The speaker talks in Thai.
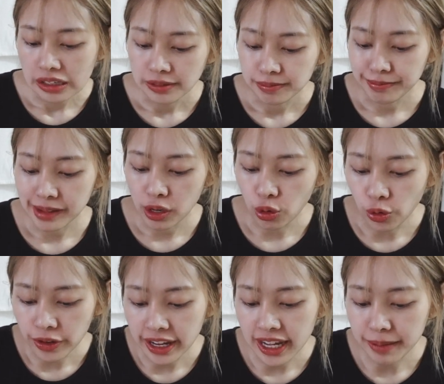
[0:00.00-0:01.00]
เป็นโอ
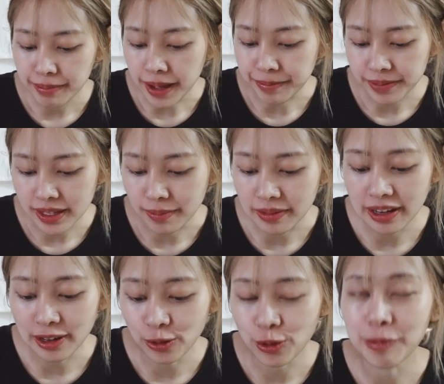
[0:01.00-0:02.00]
เด้งแบบสำเร็จ
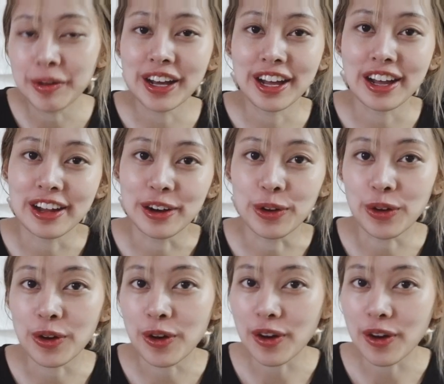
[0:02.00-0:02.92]
รูปนะคะ แล้วก็